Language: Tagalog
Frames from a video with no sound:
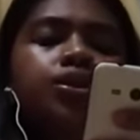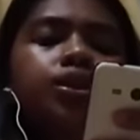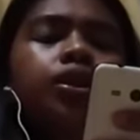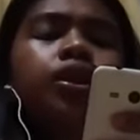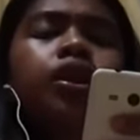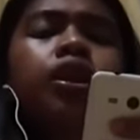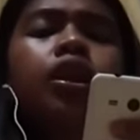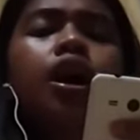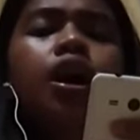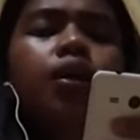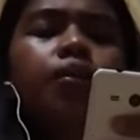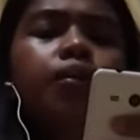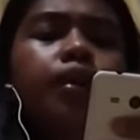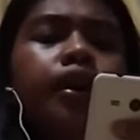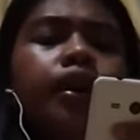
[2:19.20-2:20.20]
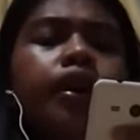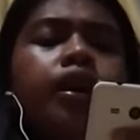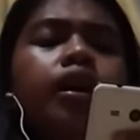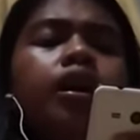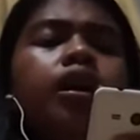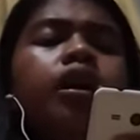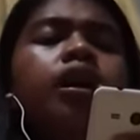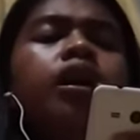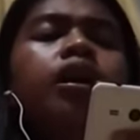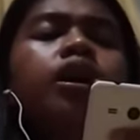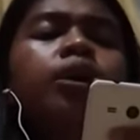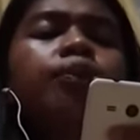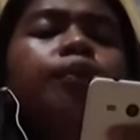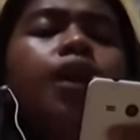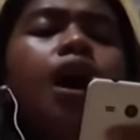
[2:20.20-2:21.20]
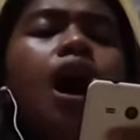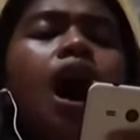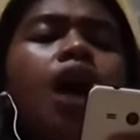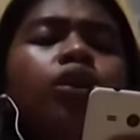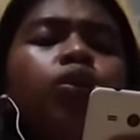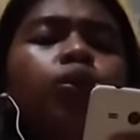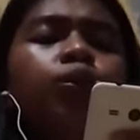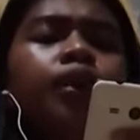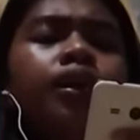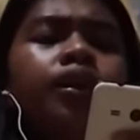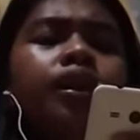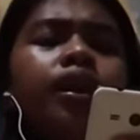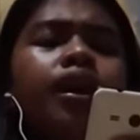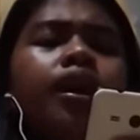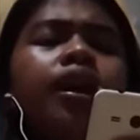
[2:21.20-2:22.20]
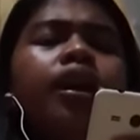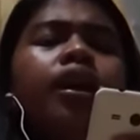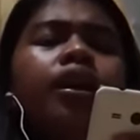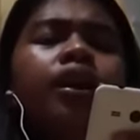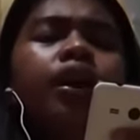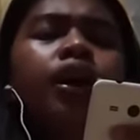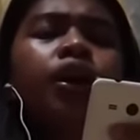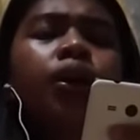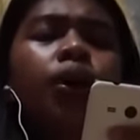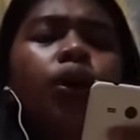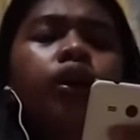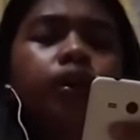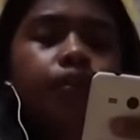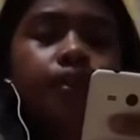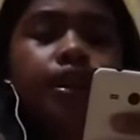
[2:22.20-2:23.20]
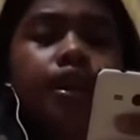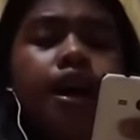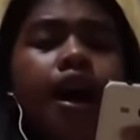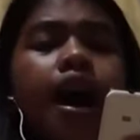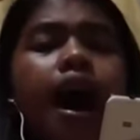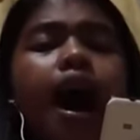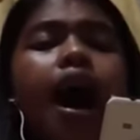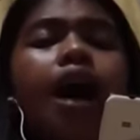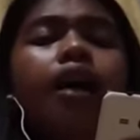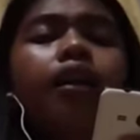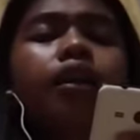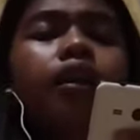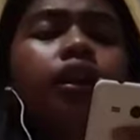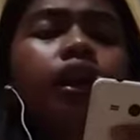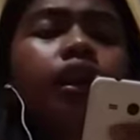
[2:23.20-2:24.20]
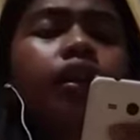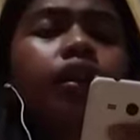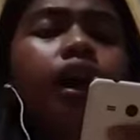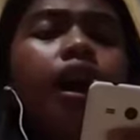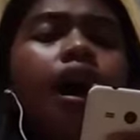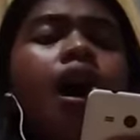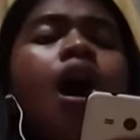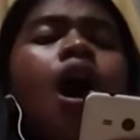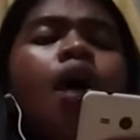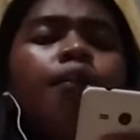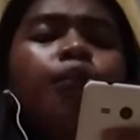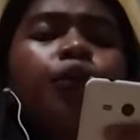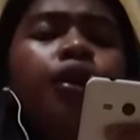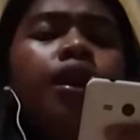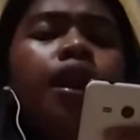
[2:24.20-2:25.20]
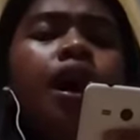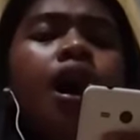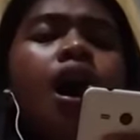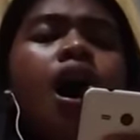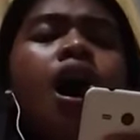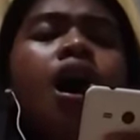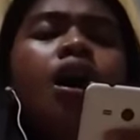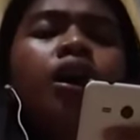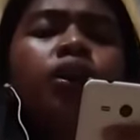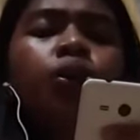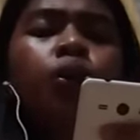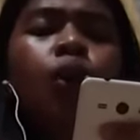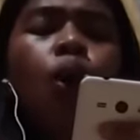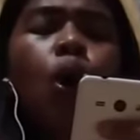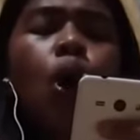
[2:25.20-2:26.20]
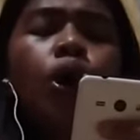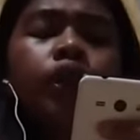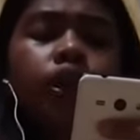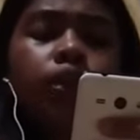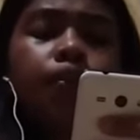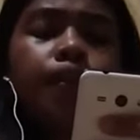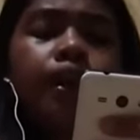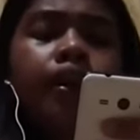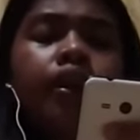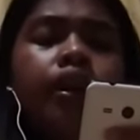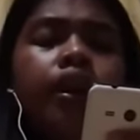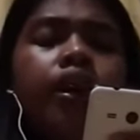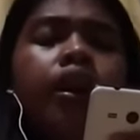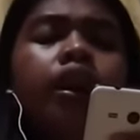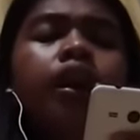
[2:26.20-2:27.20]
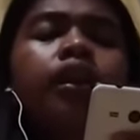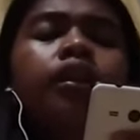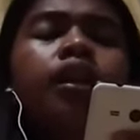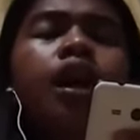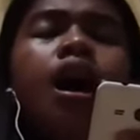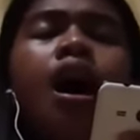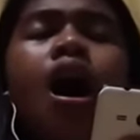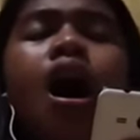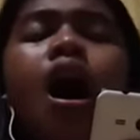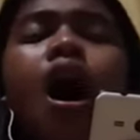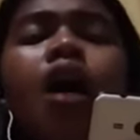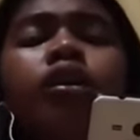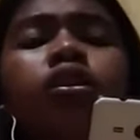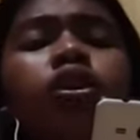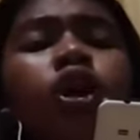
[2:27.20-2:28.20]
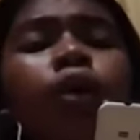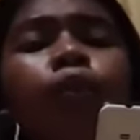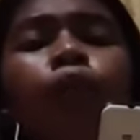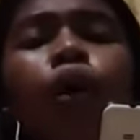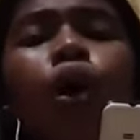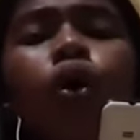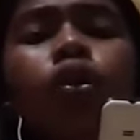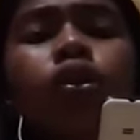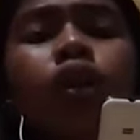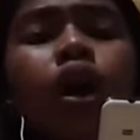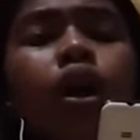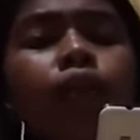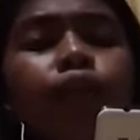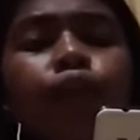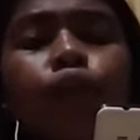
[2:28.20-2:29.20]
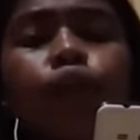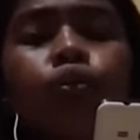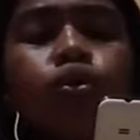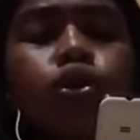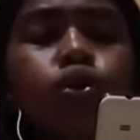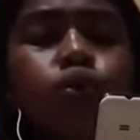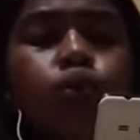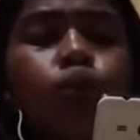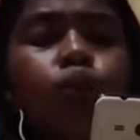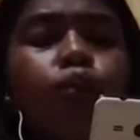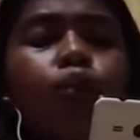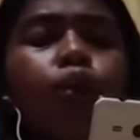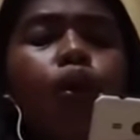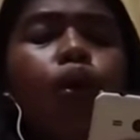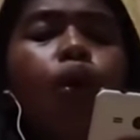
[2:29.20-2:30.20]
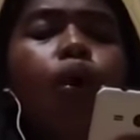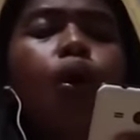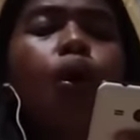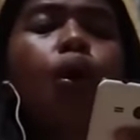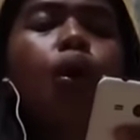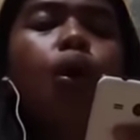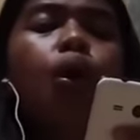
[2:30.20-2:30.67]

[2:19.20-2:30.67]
Sadyang mahirap lang umiting ngayon Minahal kita pula noon Ibalik na ang tibok ng puso mo